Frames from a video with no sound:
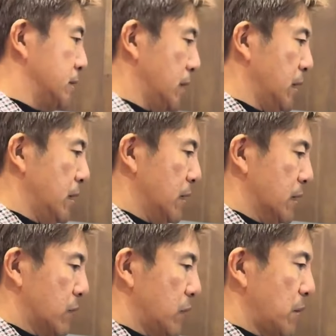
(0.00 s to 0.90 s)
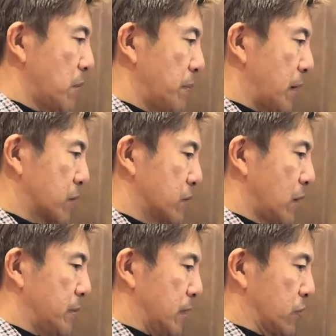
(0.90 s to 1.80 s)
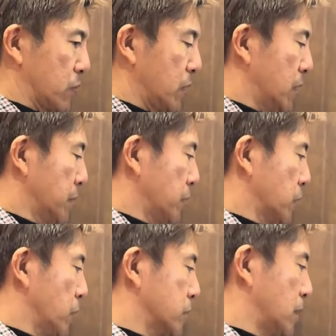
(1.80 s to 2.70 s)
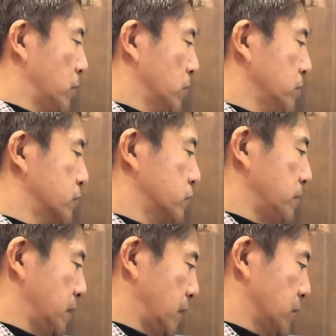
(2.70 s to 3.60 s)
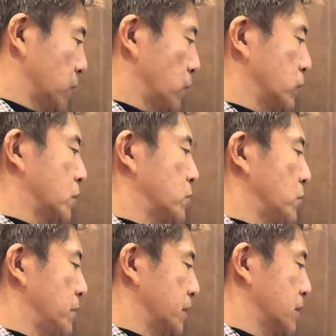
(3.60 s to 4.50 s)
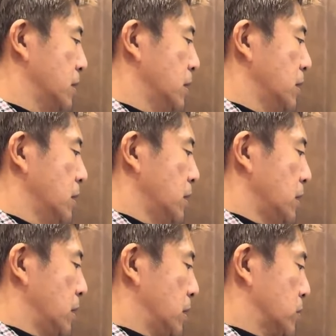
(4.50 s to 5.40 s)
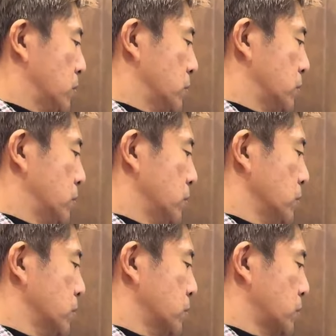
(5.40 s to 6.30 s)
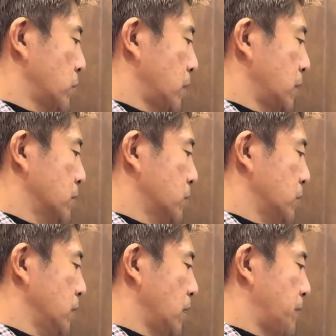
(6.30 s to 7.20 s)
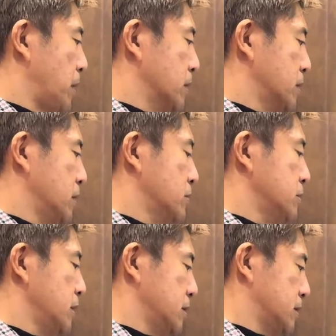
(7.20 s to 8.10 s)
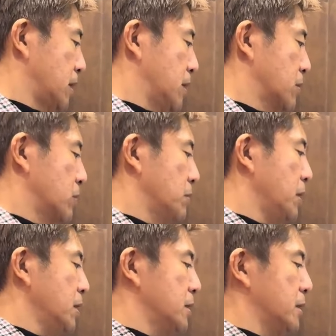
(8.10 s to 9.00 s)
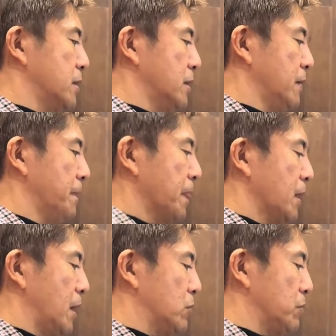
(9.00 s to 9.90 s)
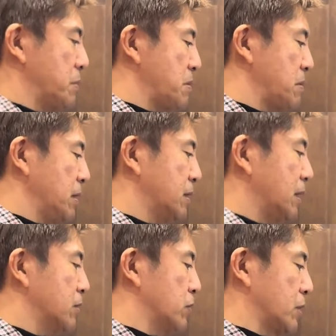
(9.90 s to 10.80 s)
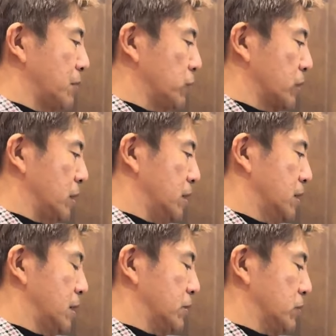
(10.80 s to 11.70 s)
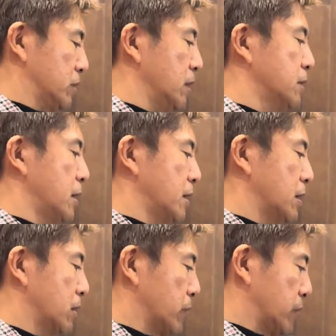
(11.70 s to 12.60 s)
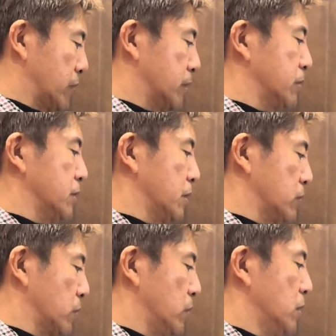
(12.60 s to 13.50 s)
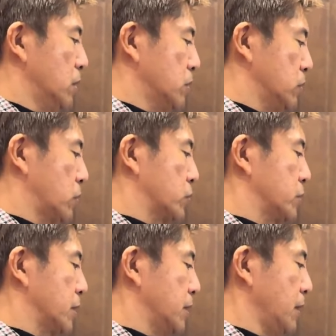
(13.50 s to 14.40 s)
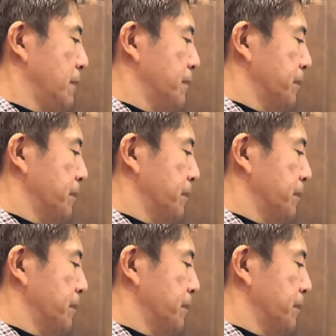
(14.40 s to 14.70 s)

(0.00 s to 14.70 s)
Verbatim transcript: すねこれはまバックカメラとか、まあ、こういったものも含めてということだと思いますえっと、フロントリアパーキングセンサー、これ前にですね、あのピピピってなるようなものが、あのセンサーがそれぞれついているということですね。